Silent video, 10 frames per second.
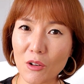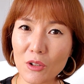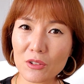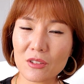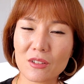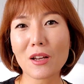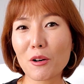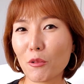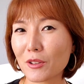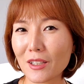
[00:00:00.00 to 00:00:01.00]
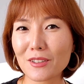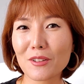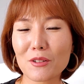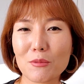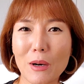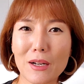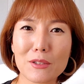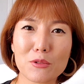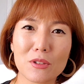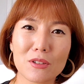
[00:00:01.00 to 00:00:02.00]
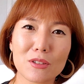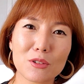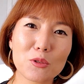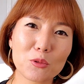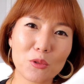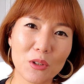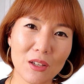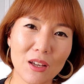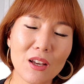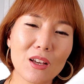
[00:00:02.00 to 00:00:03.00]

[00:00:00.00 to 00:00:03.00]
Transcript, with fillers: 영어는 내가 원하는 거를 말할 수 있는 그 정도의